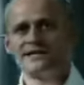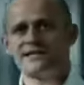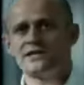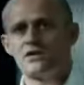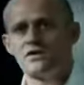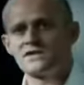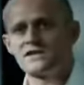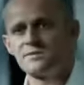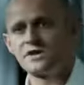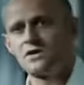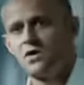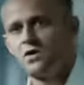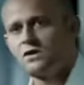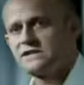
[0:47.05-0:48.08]
A nossa
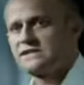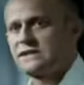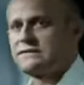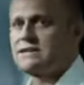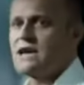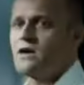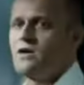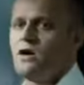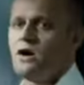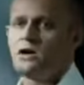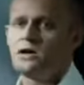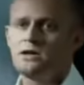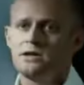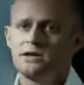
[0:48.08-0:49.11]
maior ameaça é o
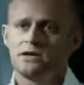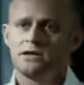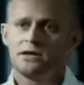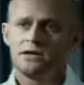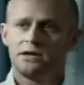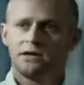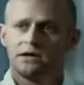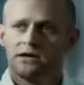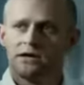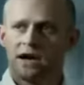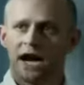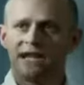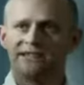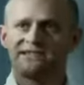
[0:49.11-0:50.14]
terrorismo.
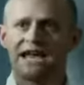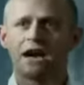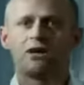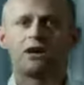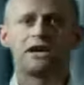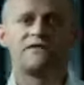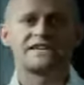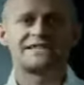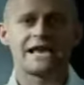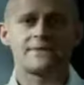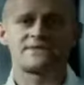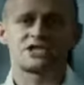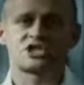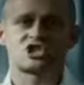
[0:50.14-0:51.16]
Um terrorismo
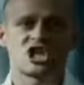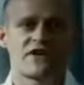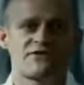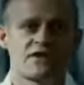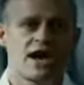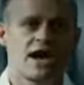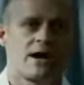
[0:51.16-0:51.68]
que nós mesmos